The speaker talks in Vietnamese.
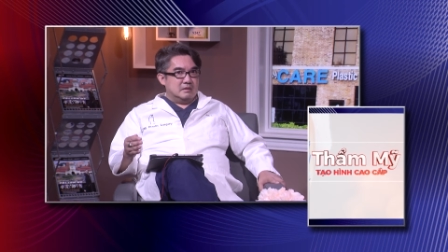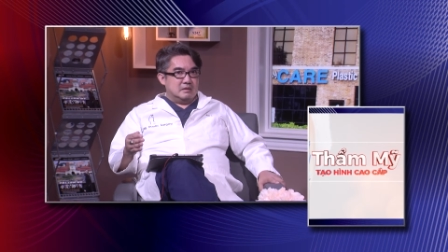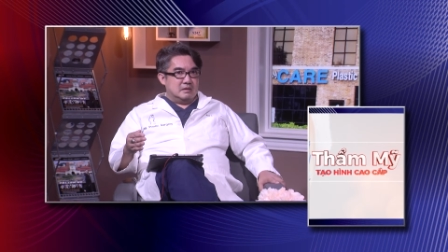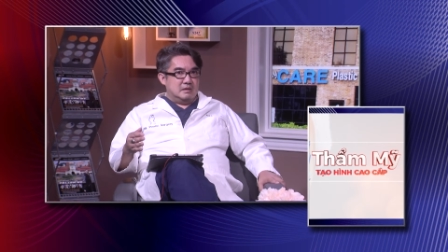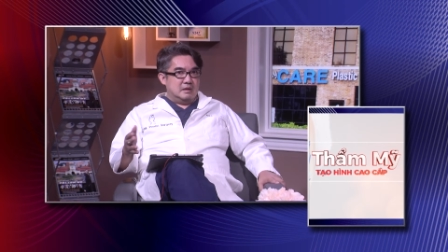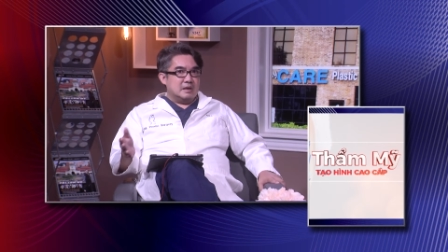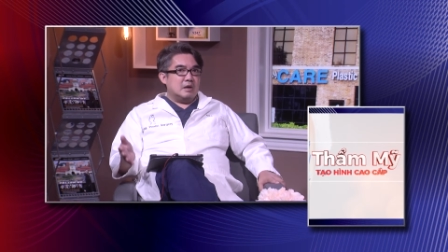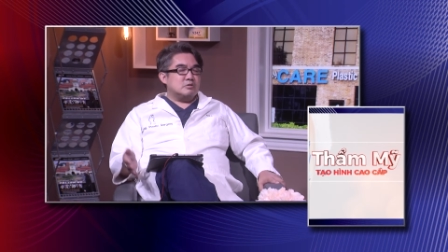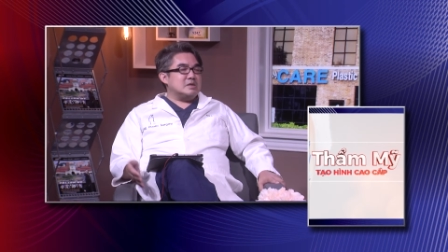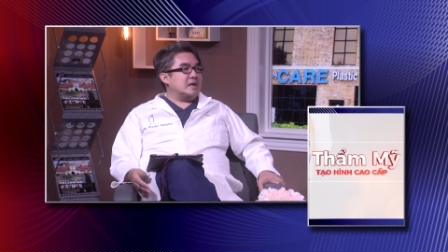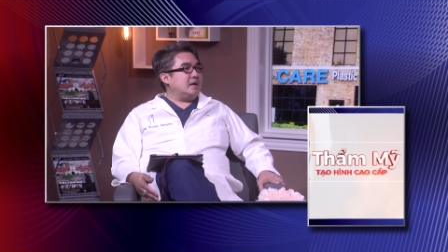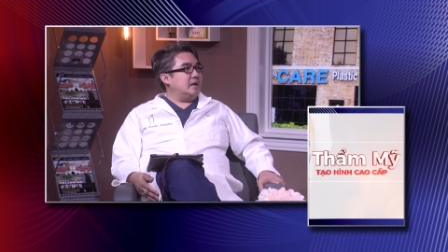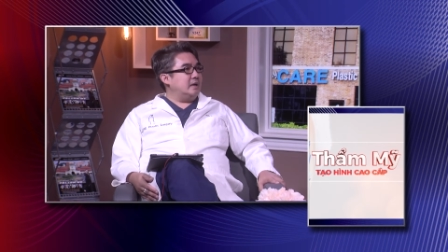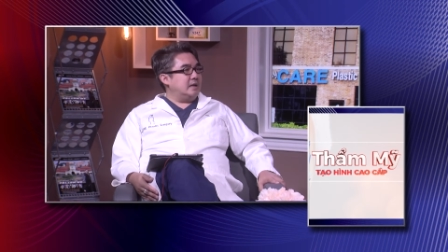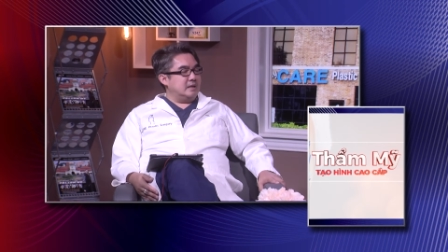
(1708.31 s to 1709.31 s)
những câu trả
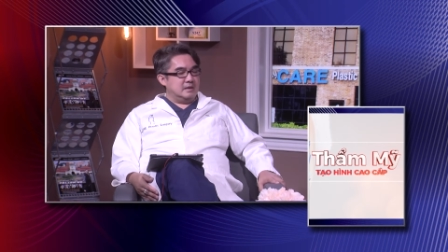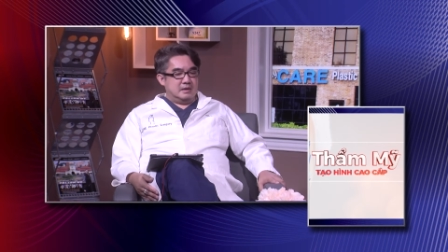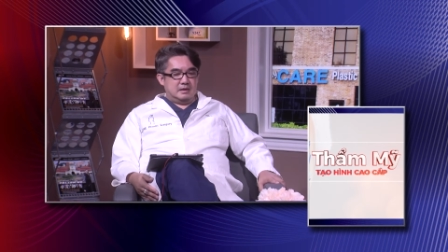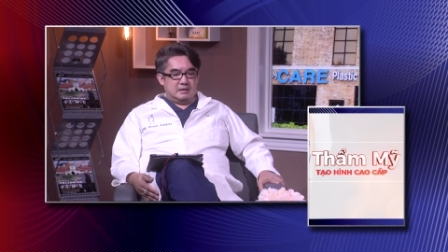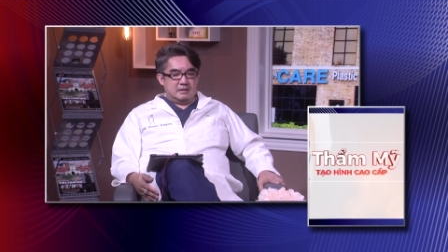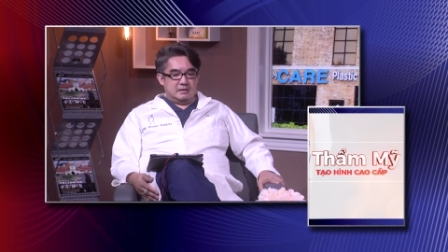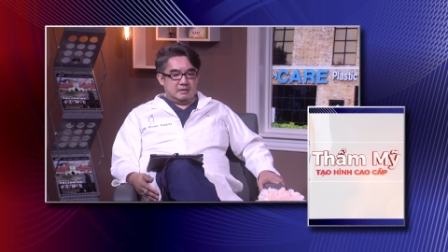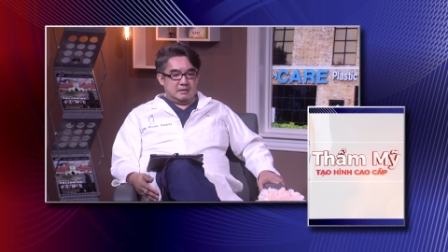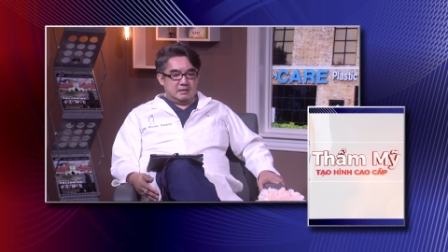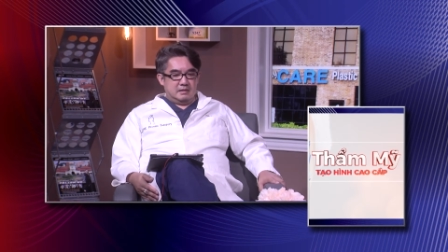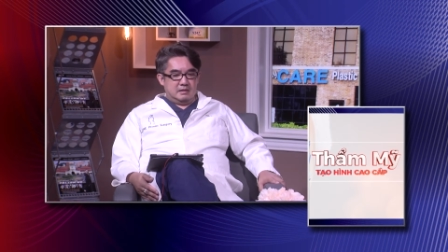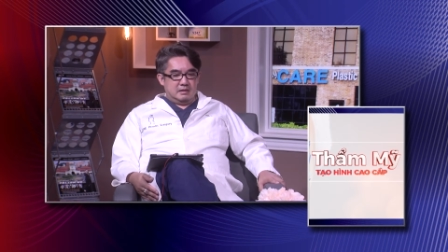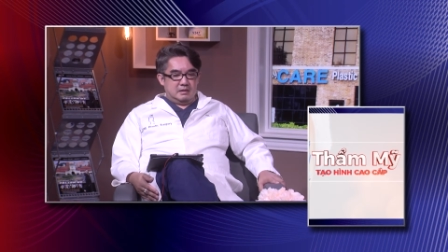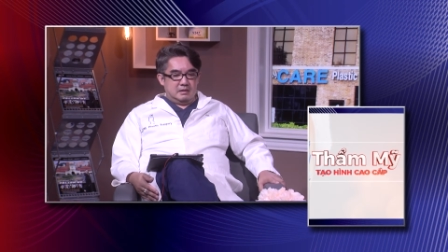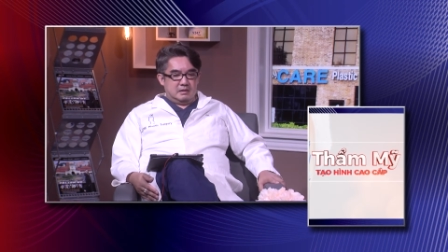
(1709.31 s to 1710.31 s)
lời là gì
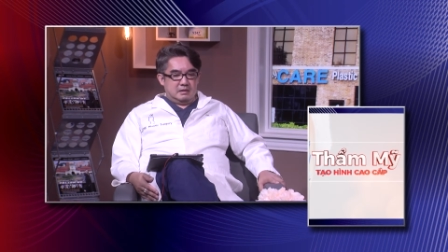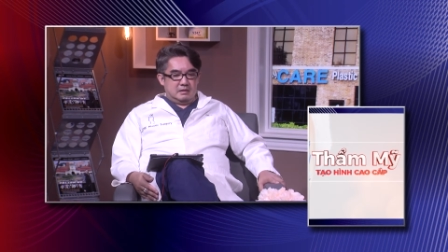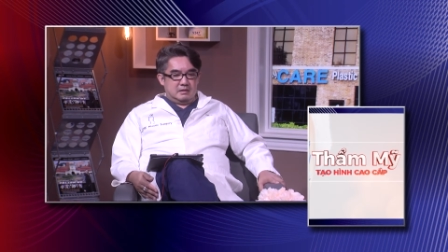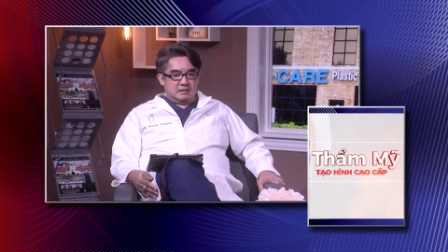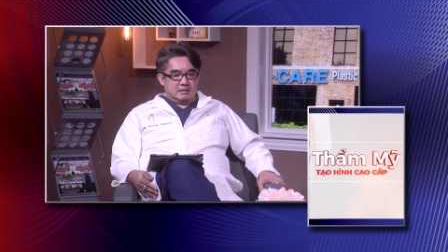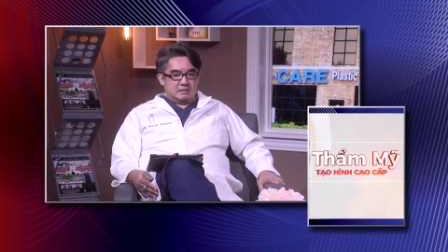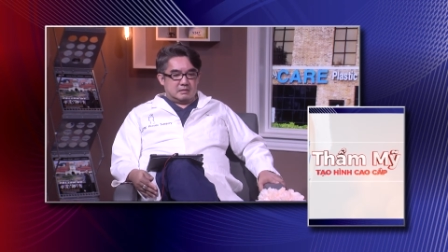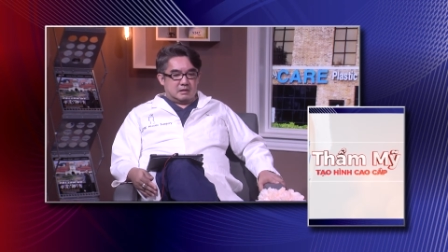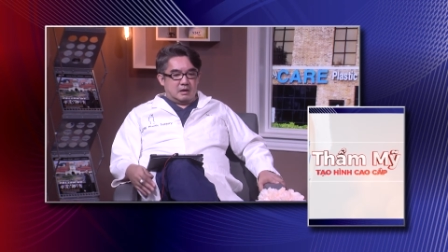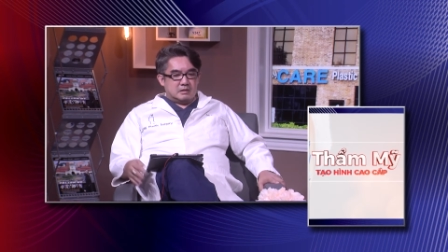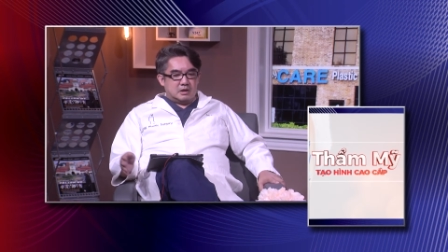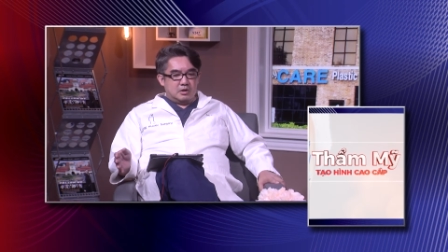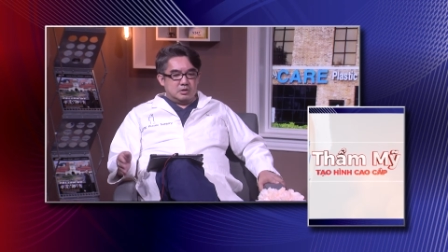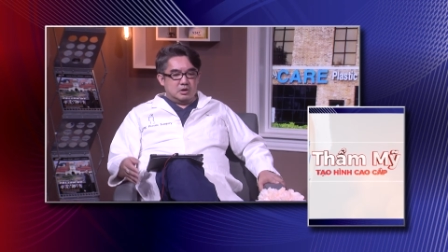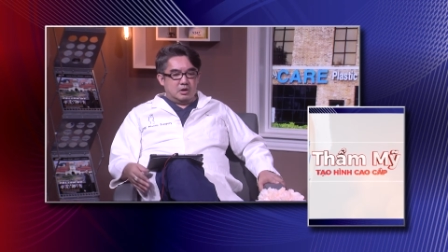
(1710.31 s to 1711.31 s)
con
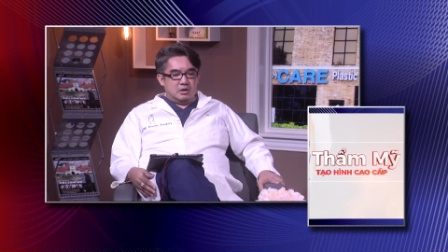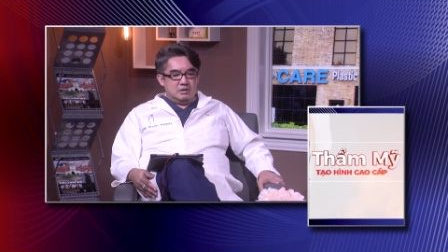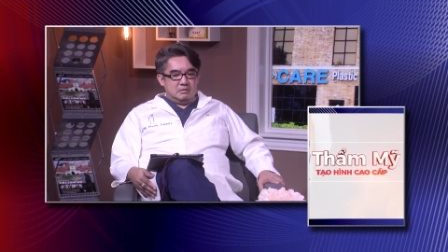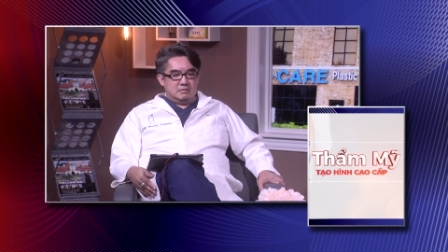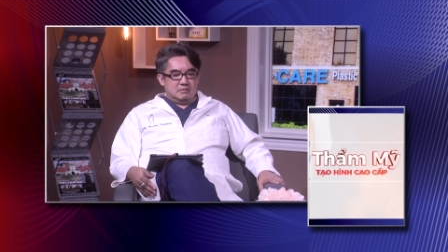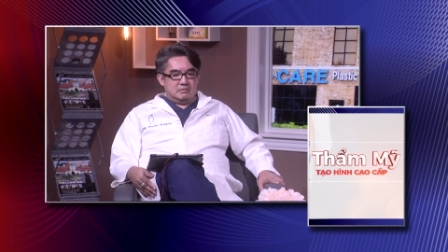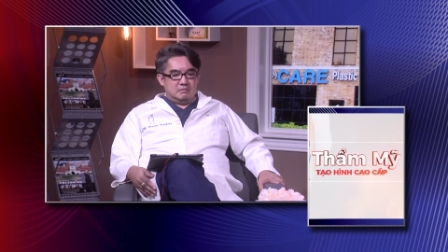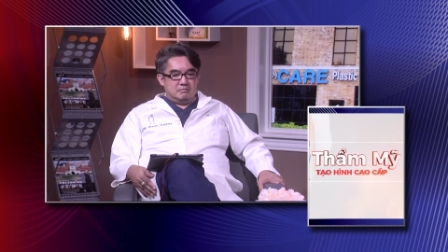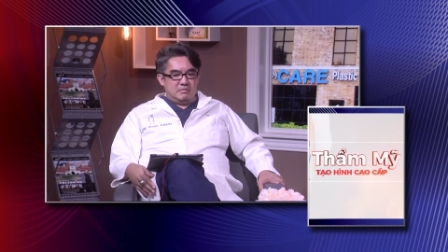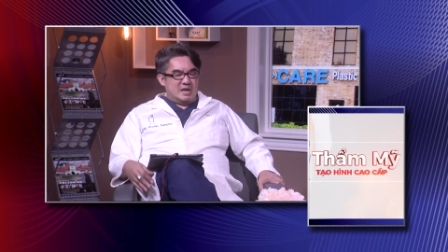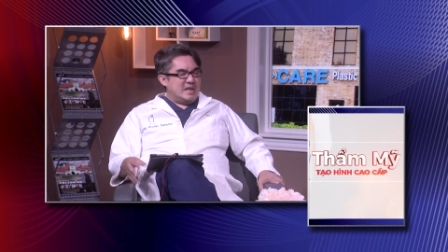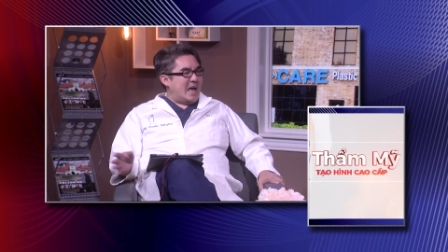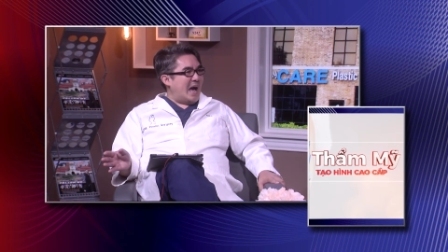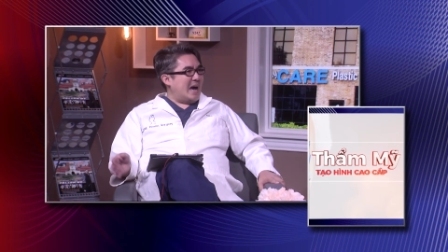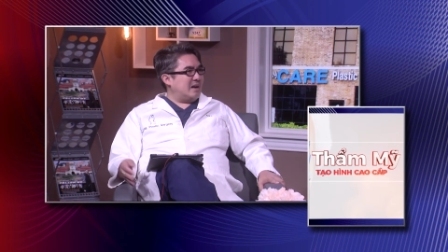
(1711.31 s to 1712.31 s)
tôi nói mẹ
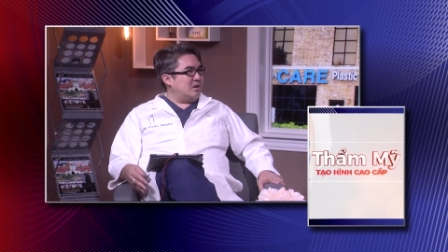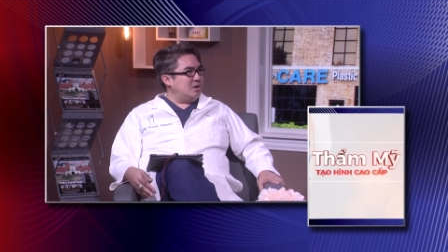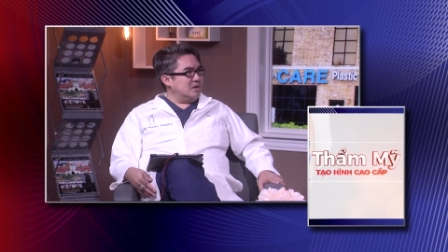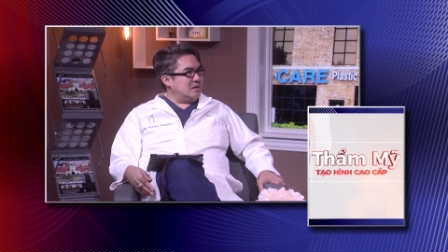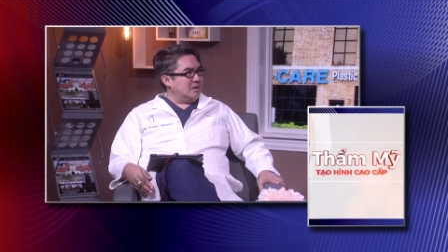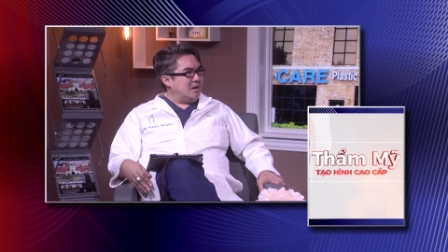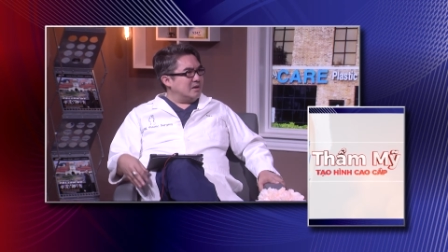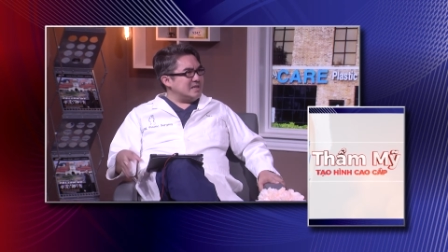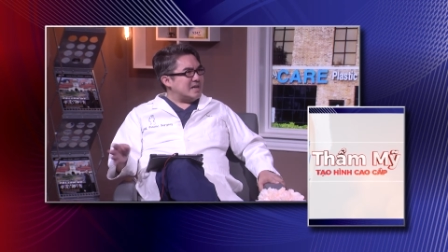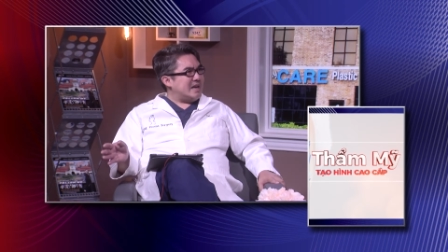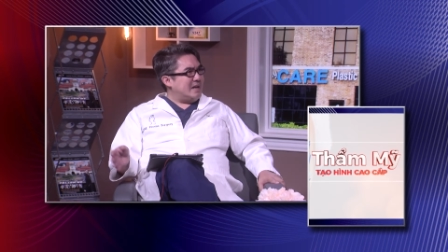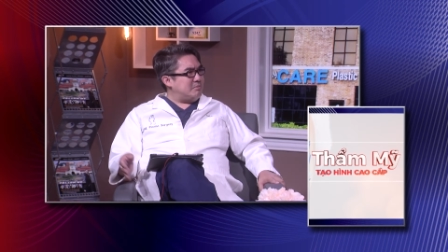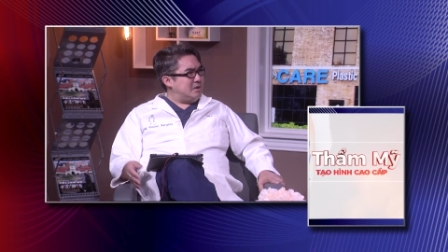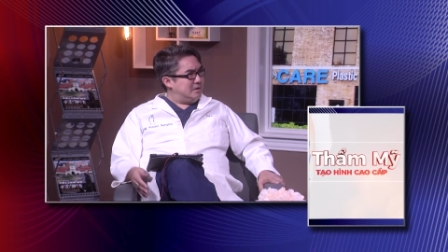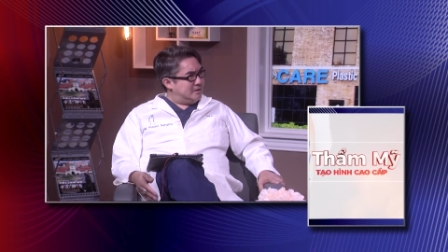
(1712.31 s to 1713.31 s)
già rồi con ló sắc
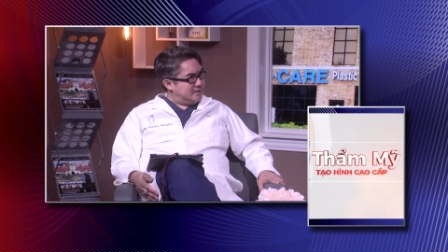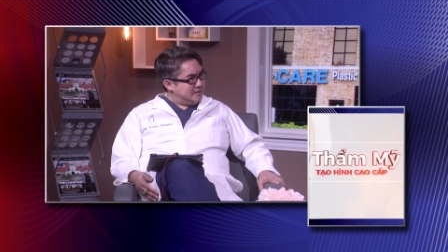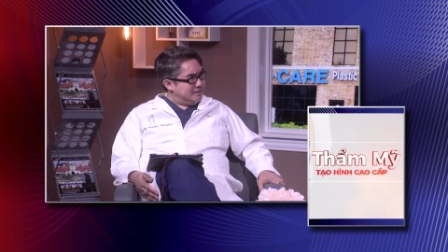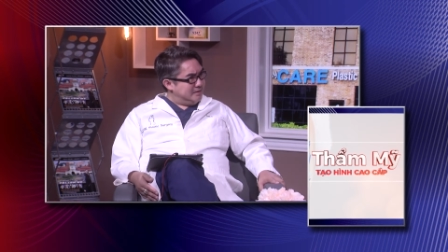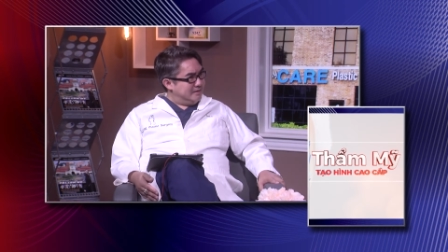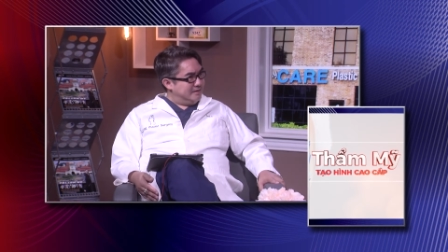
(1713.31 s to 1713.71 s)
đẹp gì nữa